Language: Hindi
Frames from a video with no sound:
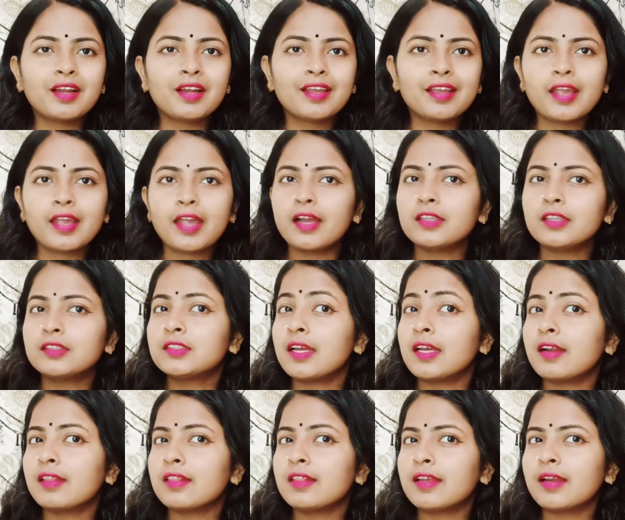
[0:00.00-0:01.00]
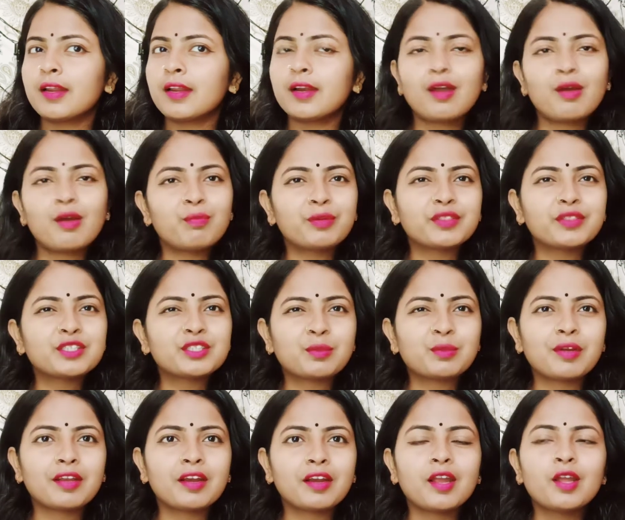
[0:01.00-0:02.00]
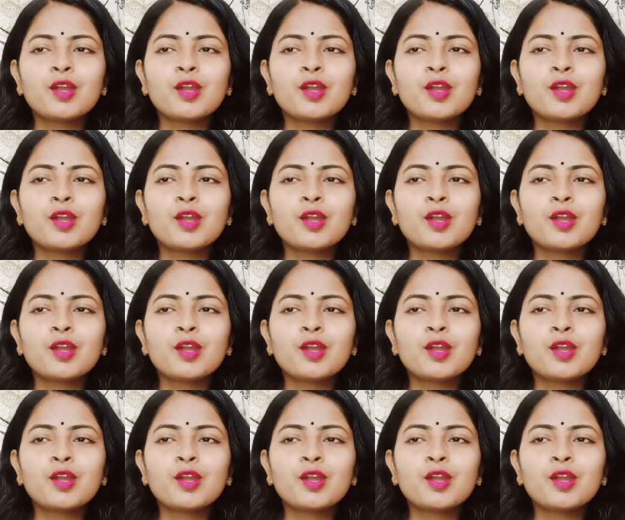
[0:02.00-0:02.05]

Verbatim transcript: चमक लेके आएगा चेहरा देख रहे ना आप कितना